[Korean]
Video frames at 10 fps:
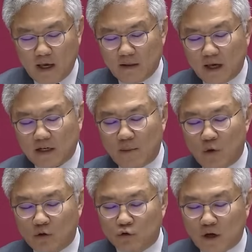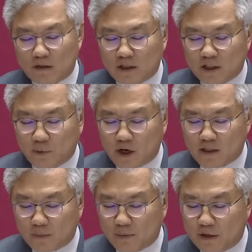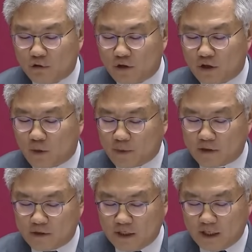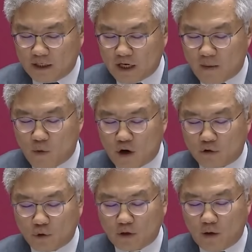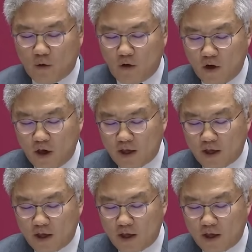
내 장모가 누구한테 10원 한 장 피해준 적이 없다더니 장모가 구속되고